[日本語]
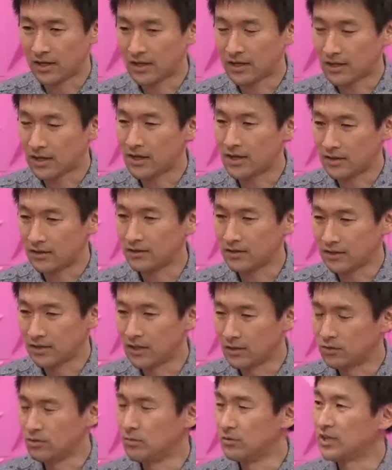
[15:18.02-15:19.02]
田中
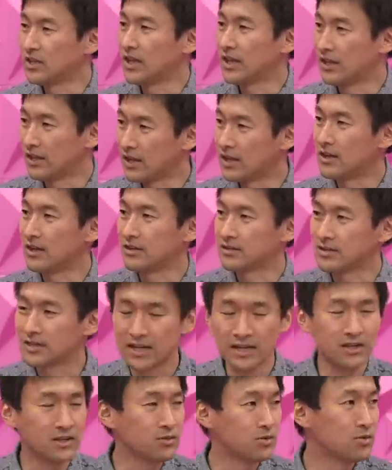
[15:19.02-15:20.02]
秀則みたいな
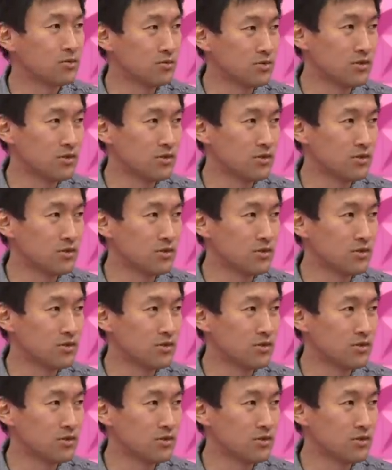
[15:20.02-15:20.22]
才能